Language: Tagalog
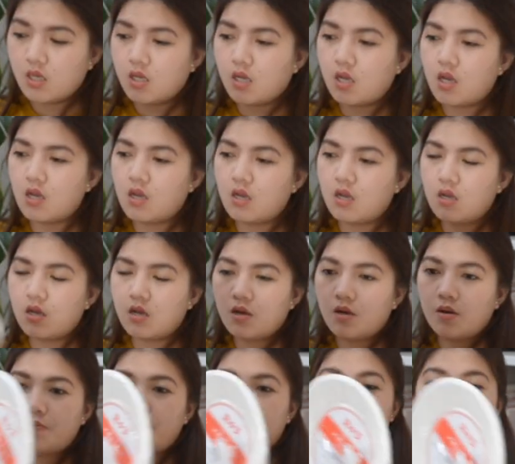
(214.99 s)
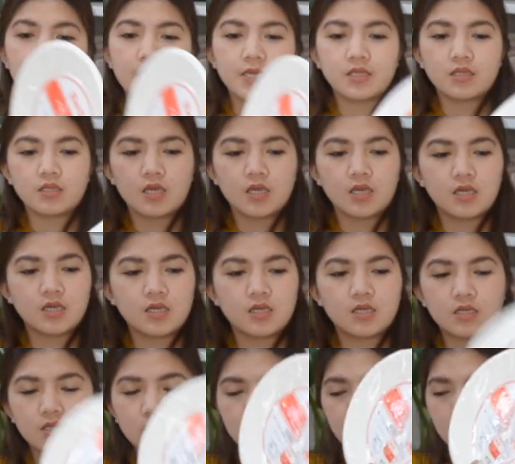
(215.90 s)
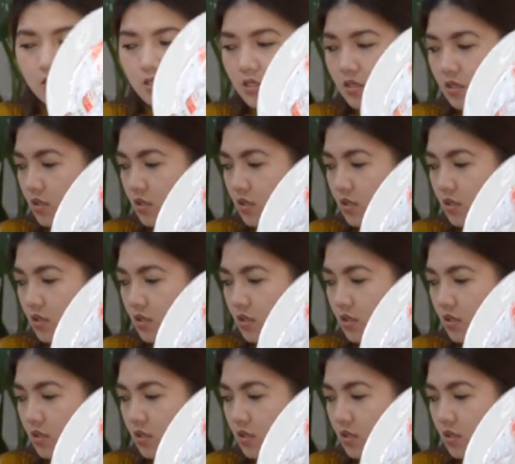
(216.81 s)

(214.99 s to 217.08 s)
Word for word: uh, plate and